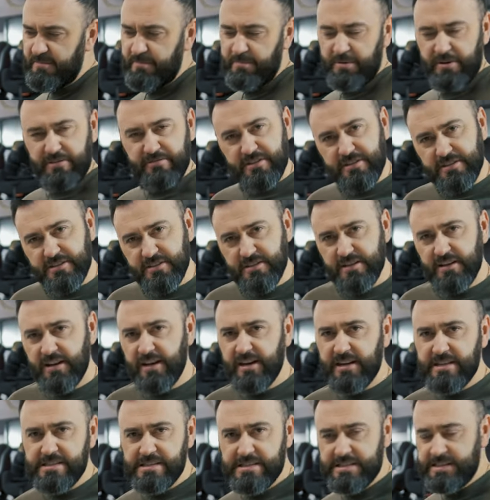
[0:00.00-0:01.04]
по
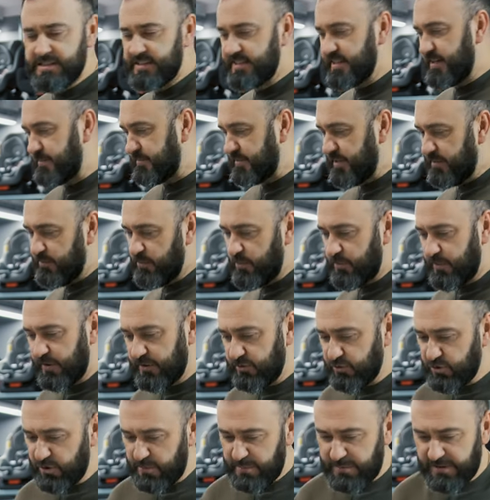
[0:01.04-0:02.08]
вентиляции и там тому
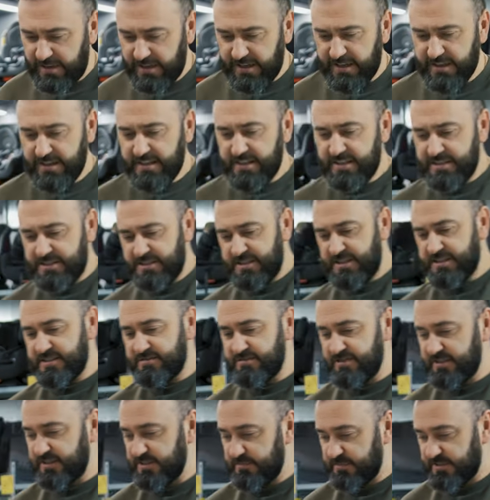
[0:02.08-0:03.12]
подобное. Сейчас в
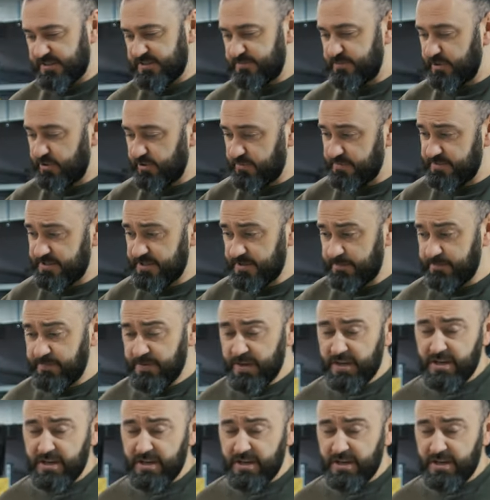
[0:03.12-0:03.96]
этом разберемся.